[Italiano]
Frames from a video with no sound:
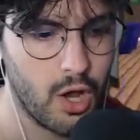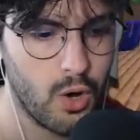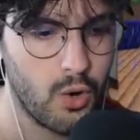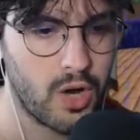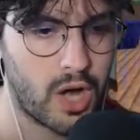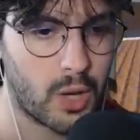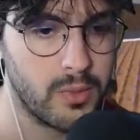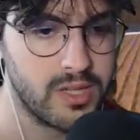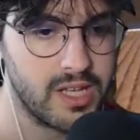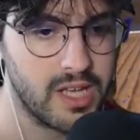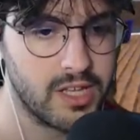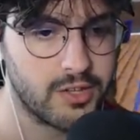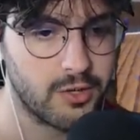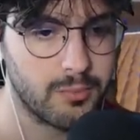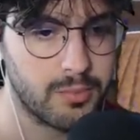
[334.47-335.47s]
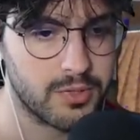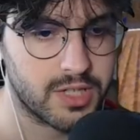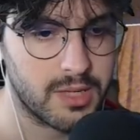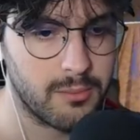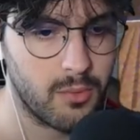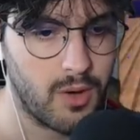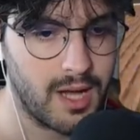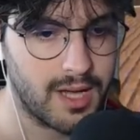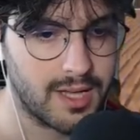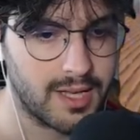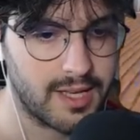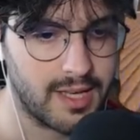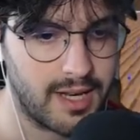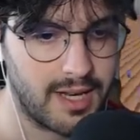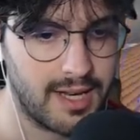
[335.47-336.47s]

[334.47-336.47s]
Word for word: Ora qui dietro potremmo anche